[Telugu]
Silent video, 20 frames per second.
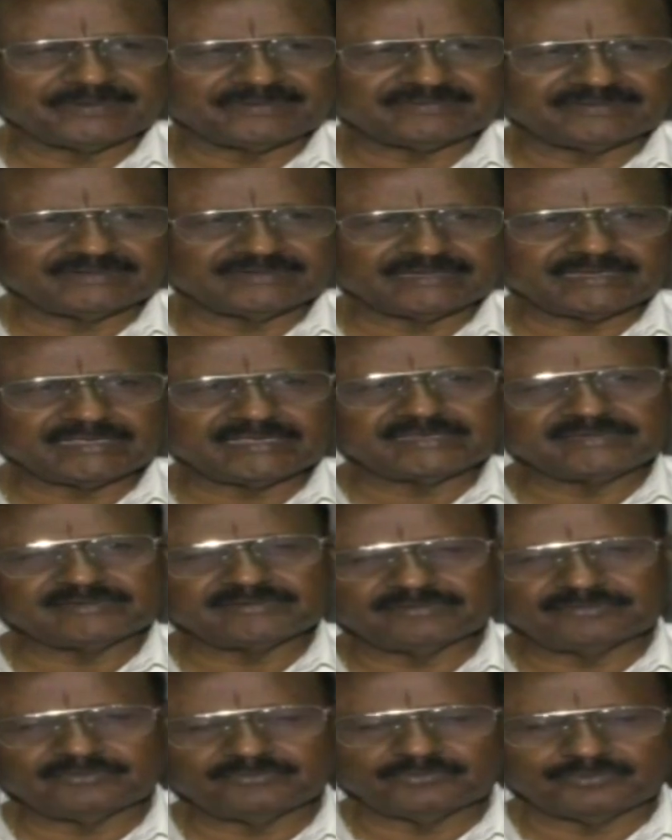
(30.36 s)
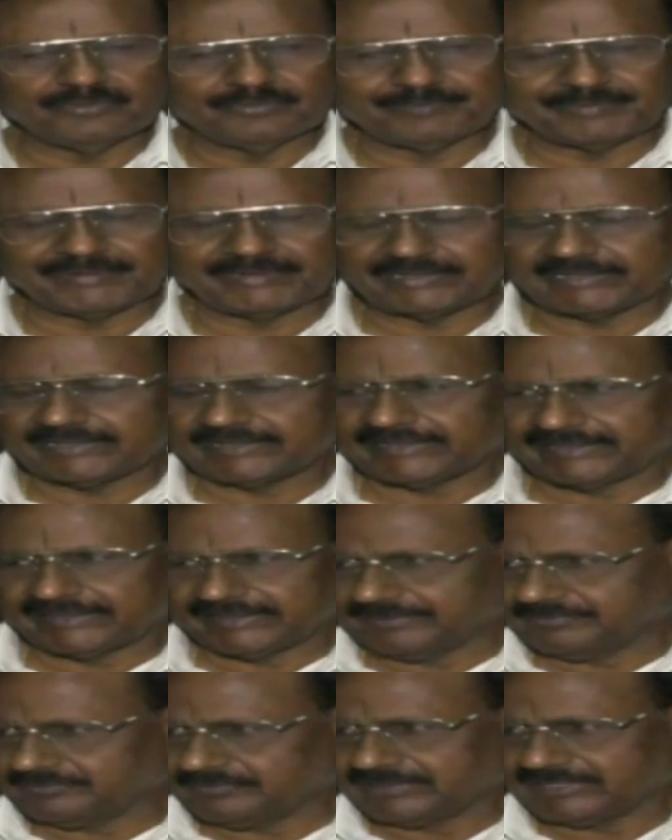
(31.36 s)
పర్సంటేజ్ ఓపెన్
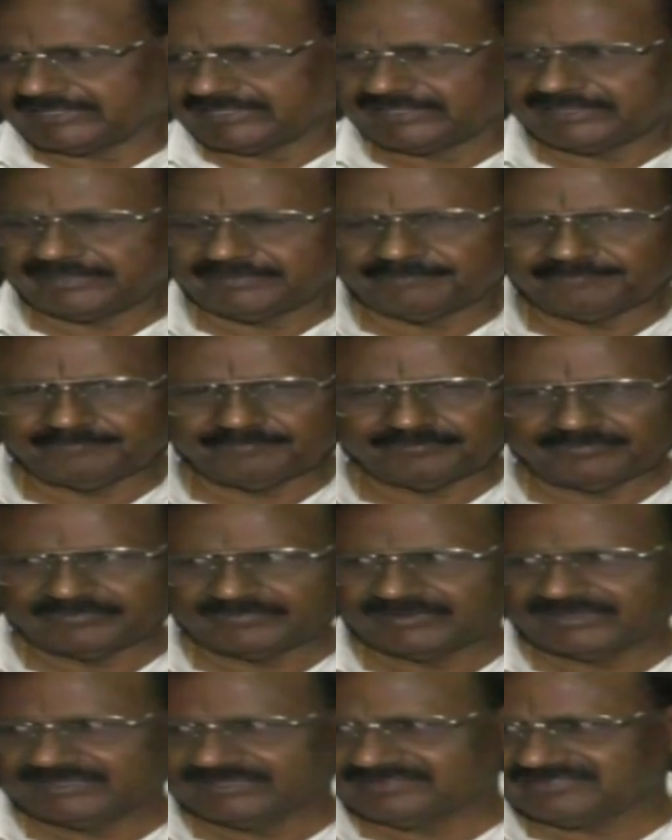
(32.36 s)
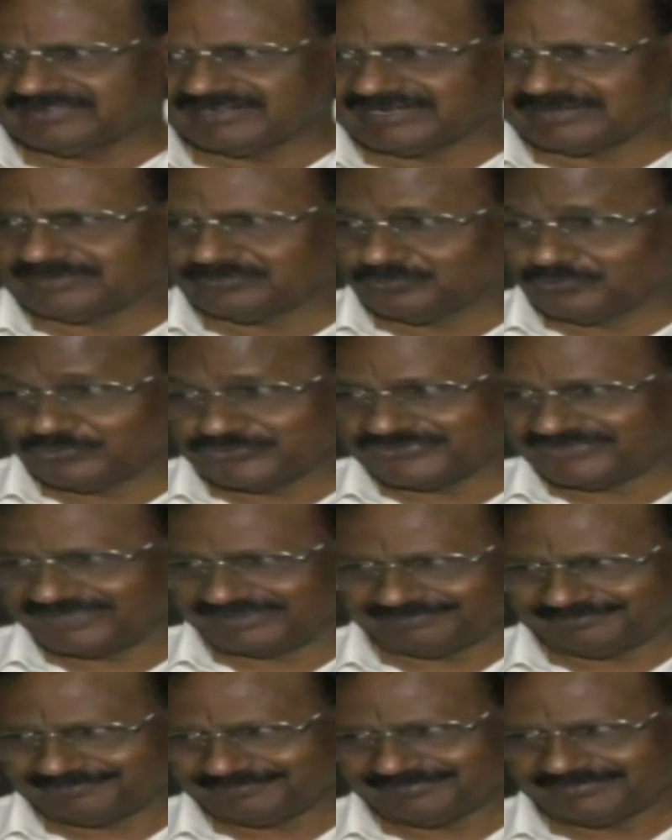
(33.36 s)
కేటగిరీ ఉండాలి ఇట్స్ నాట్ ఓసీ
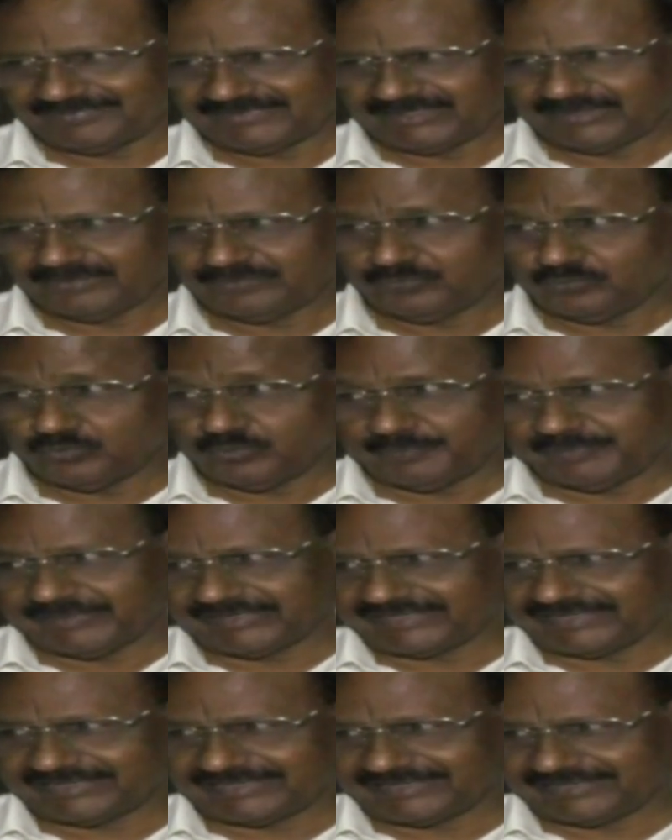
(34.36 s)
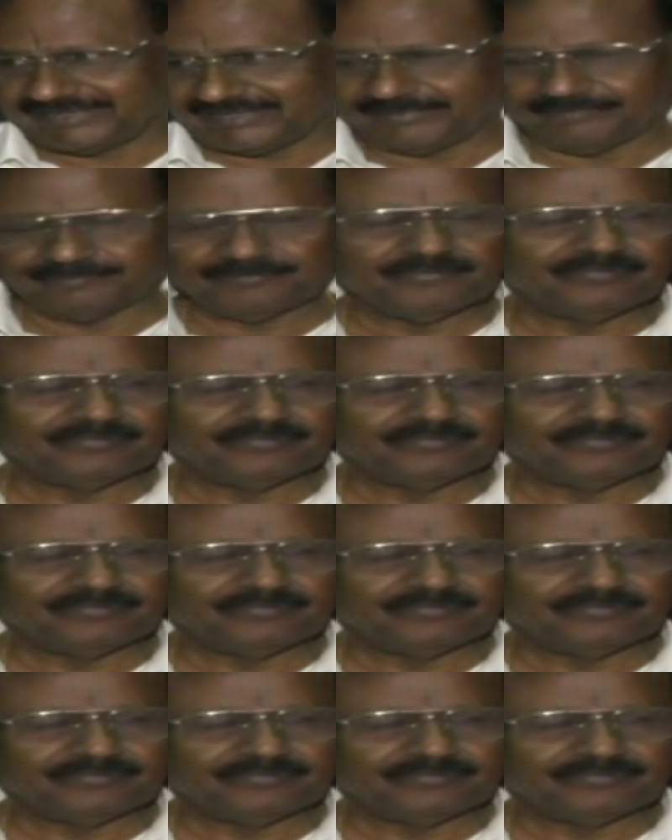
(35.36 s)
ఓపెన్ కేటగిరీ